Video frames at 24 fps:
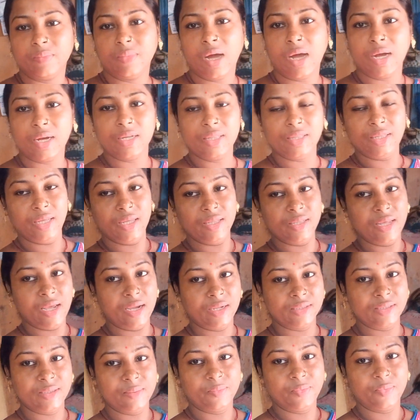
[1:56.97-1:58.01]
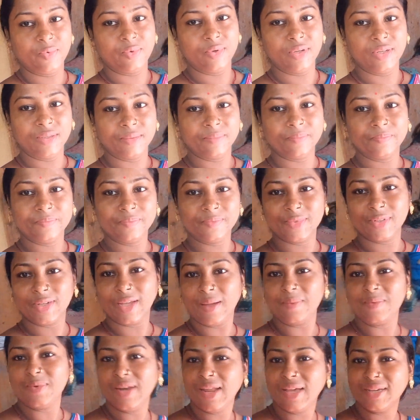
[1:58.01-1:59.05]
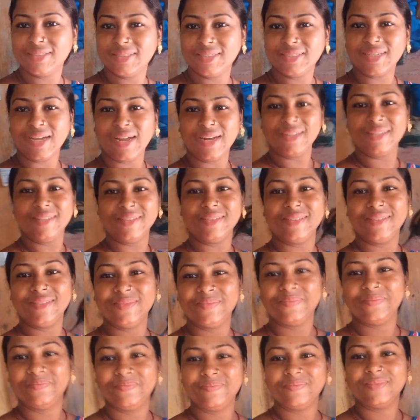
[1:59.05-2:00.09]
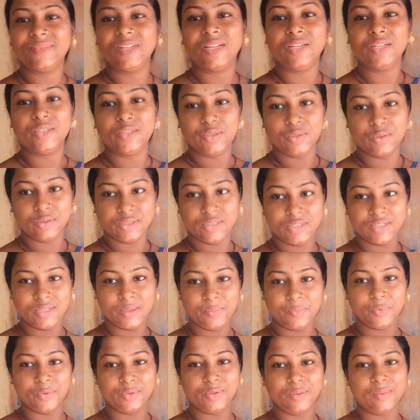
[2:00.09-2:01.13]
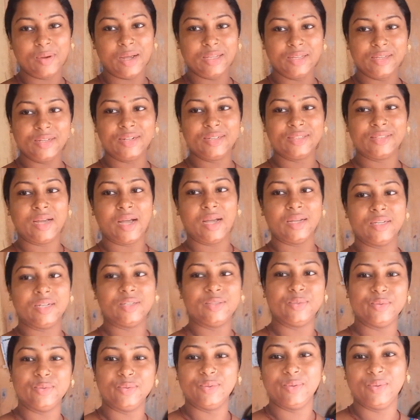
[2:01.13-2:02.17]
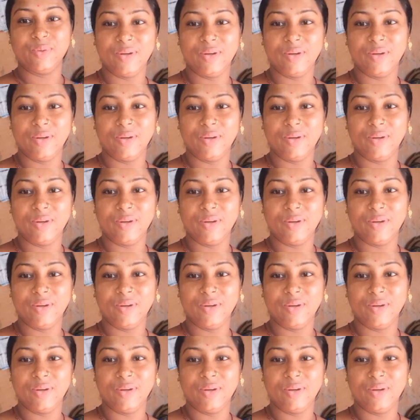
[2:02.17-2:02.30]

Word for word: মাকে দিয়ে দিই একদিন পরি তো কেমন লাগছে জানিও ষষ্ঠীতে প্রথম আজকে সাজা শুরু